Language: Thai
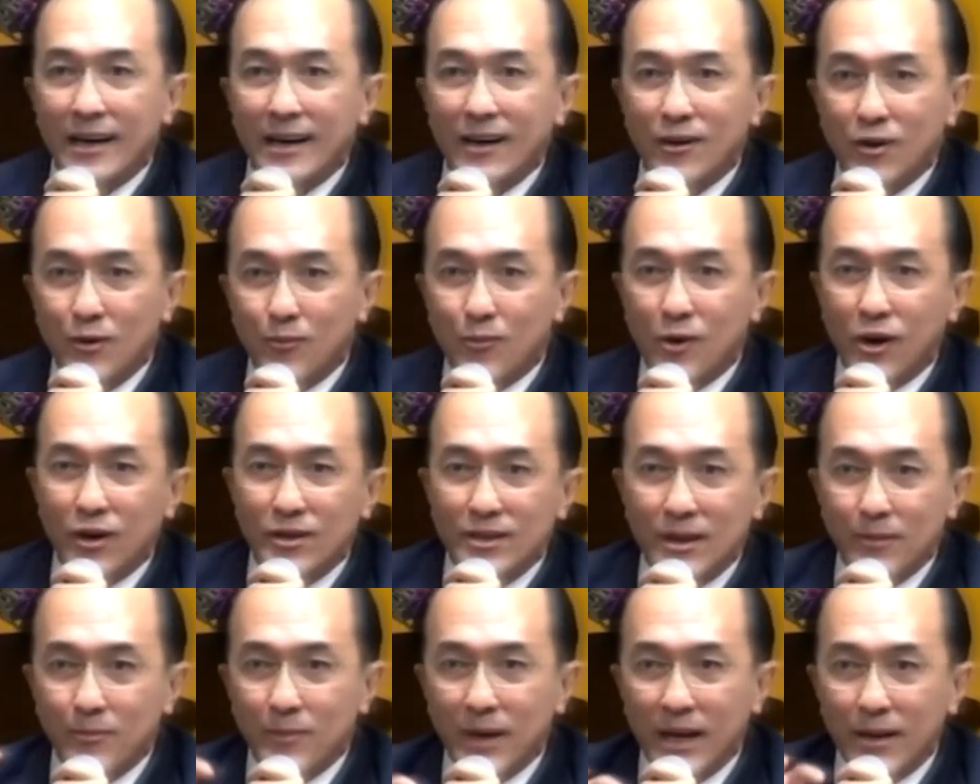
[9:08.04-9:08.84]
แล้วก็บอก
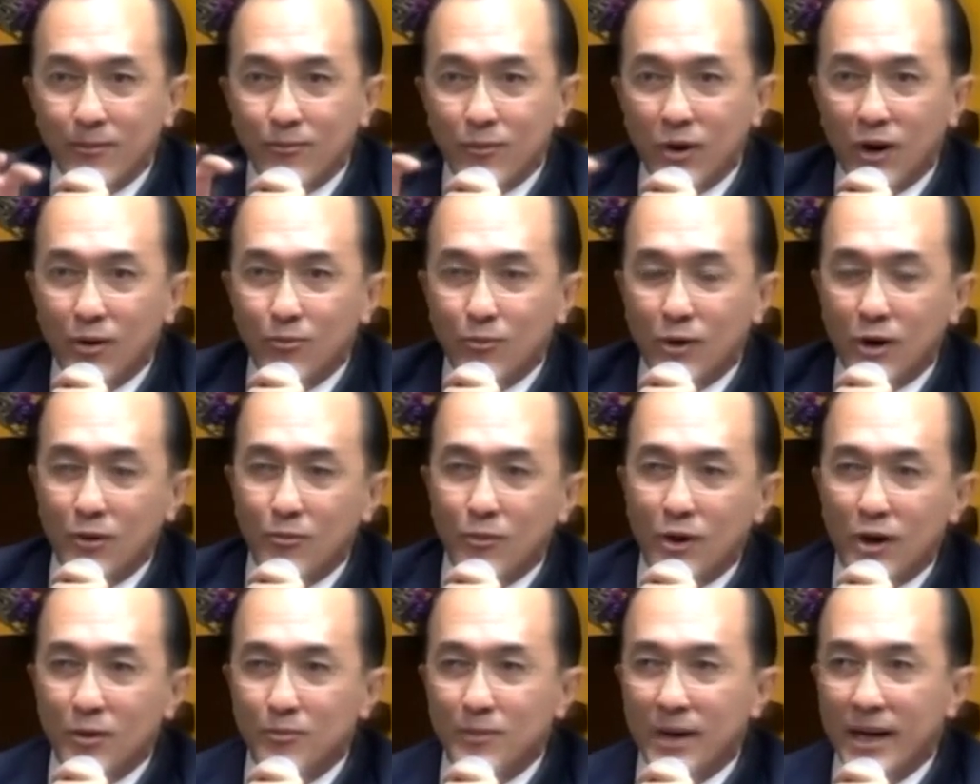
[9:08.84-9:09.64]
สเปคบอกบอก
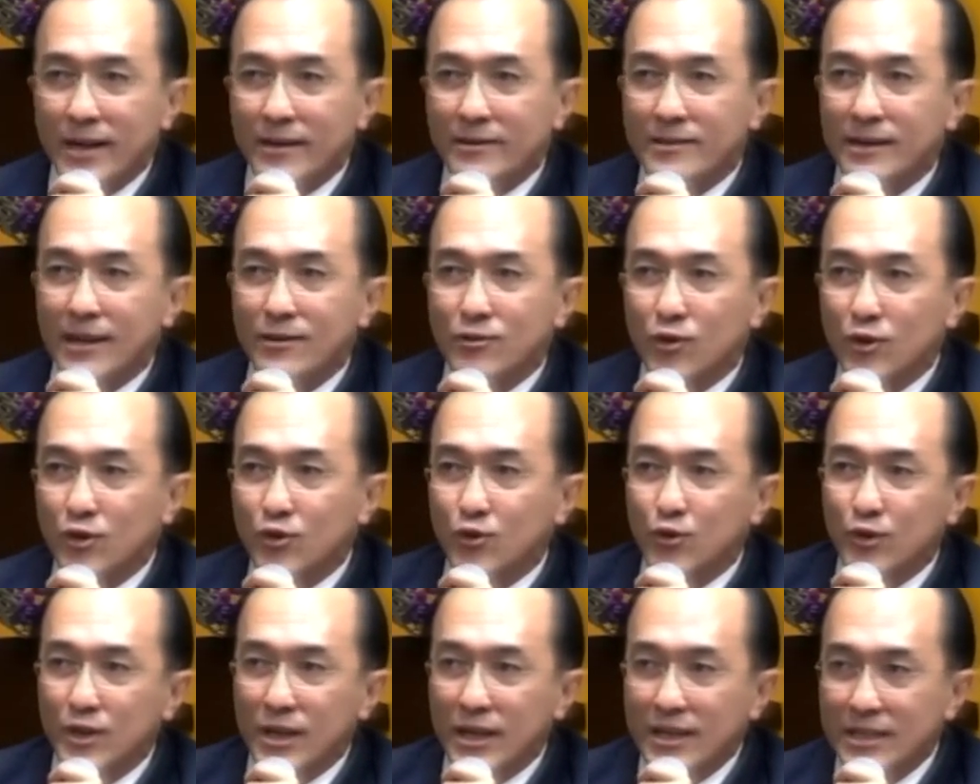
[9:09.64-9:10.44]
บอกไป แต่ต้น
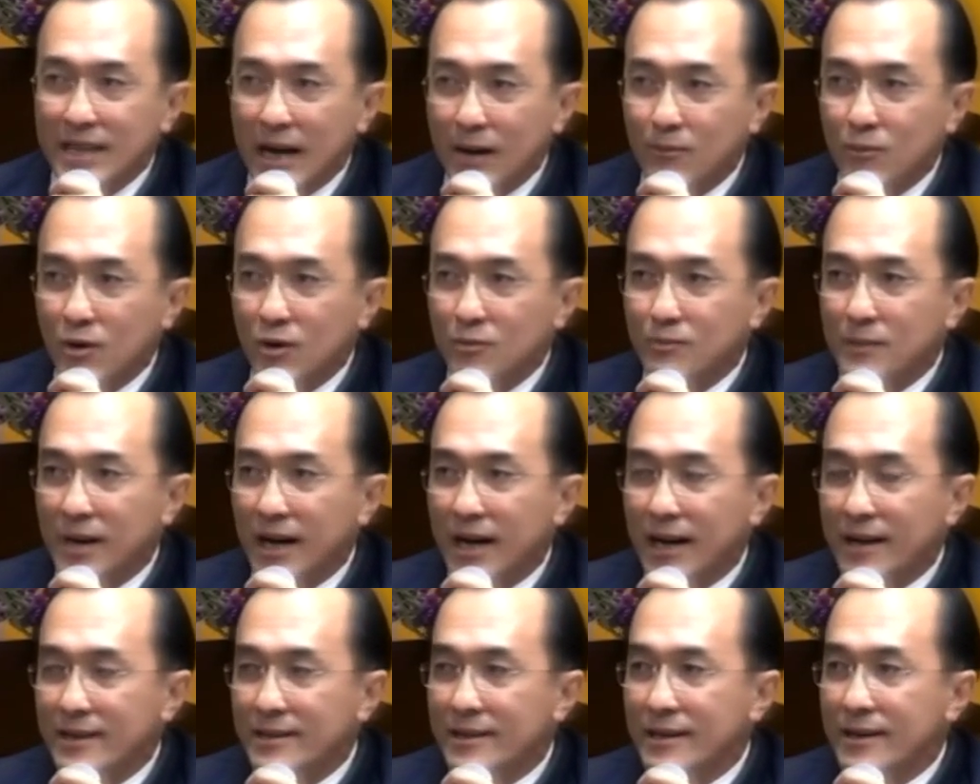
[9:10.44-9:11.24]
ทุนที่ทำออกมา
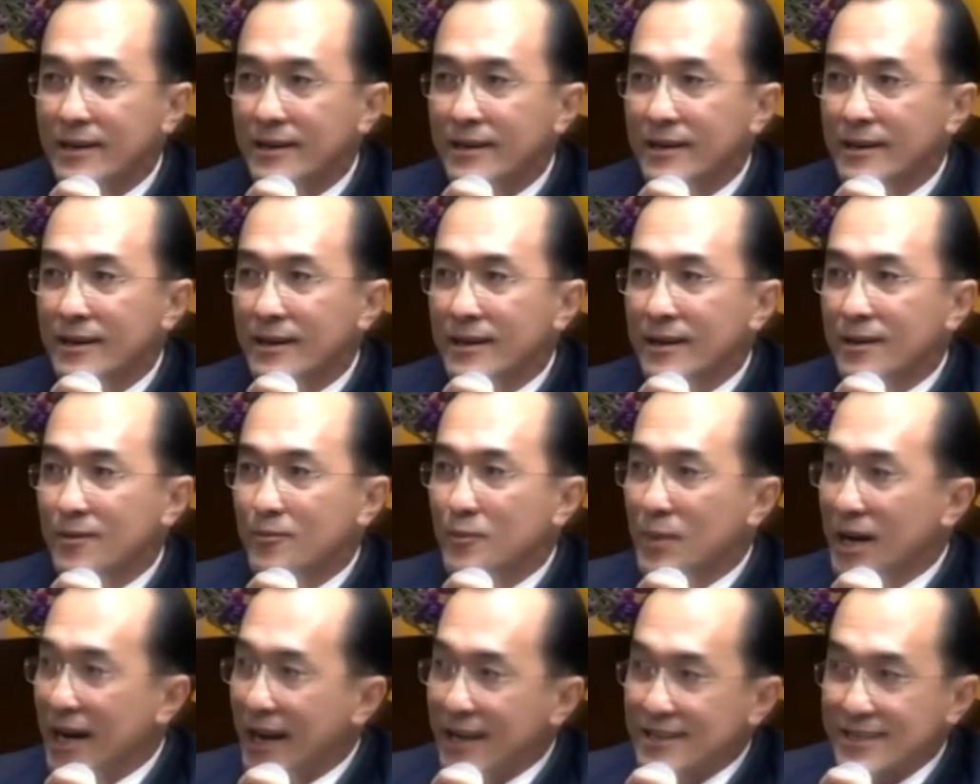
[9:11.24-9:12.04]
เนี่ย
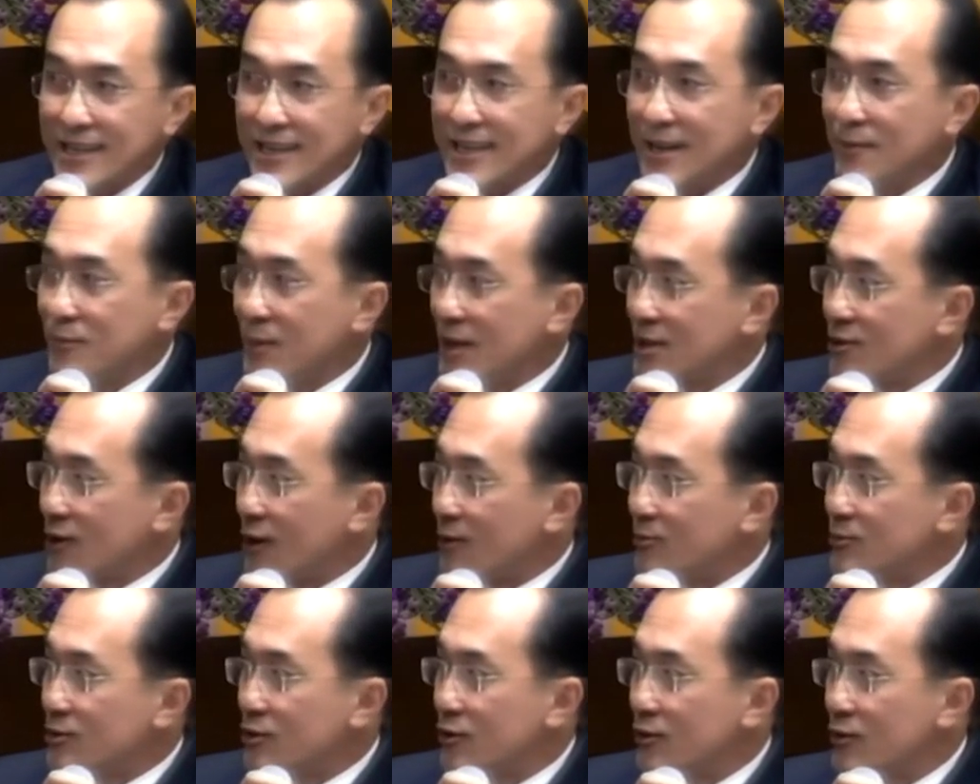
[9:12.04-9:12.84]
มันอาจจะยังไม่ตอ
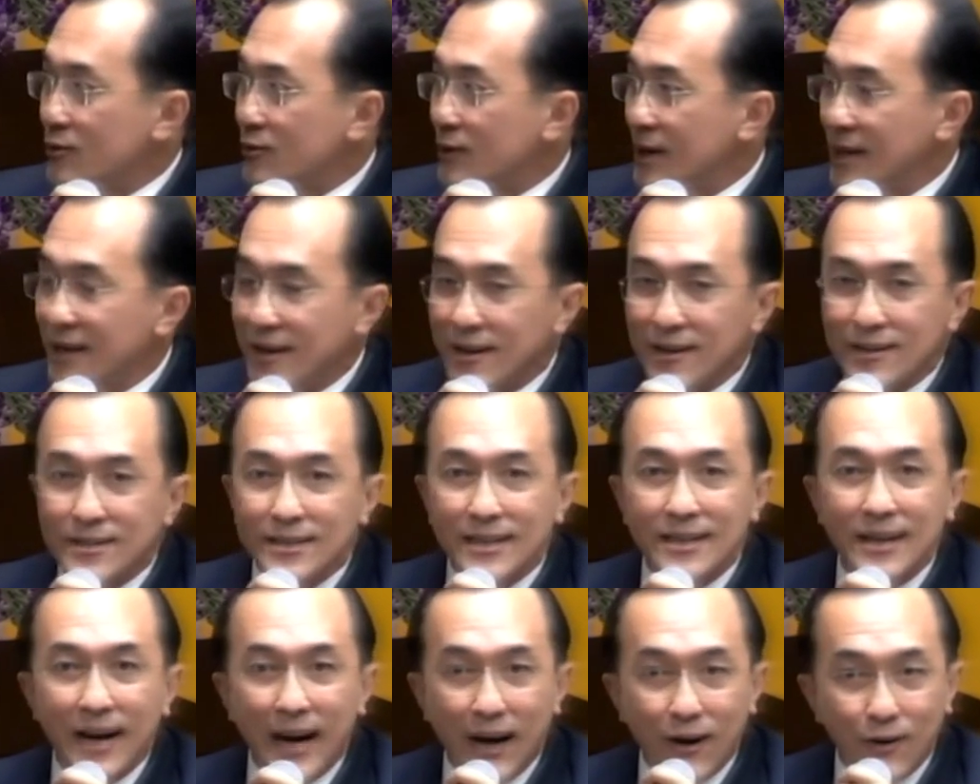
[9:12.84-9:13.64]
บโจทย์ว่า
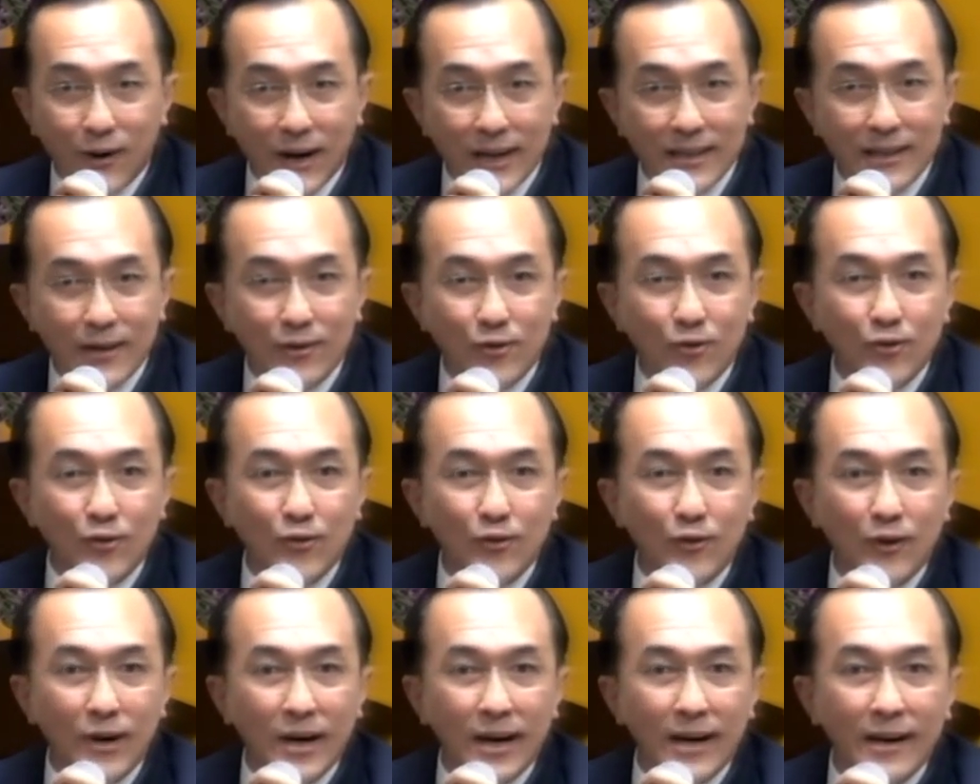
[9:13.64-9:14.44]
ซื้อเอาอาจจะถูก
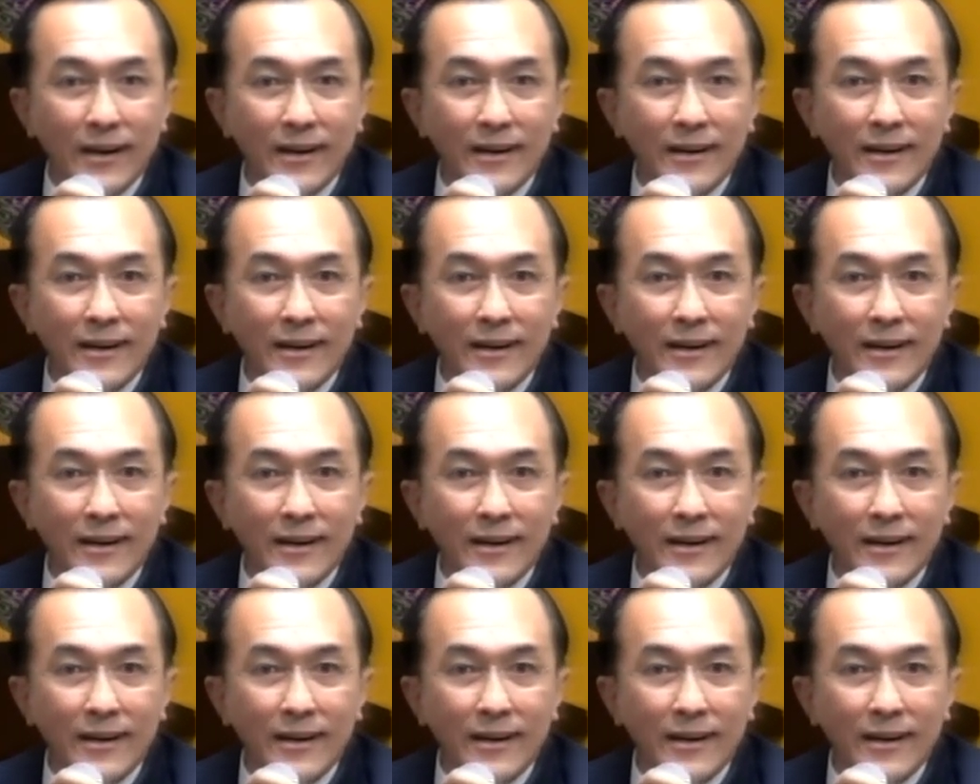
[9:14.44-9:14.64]
กว่า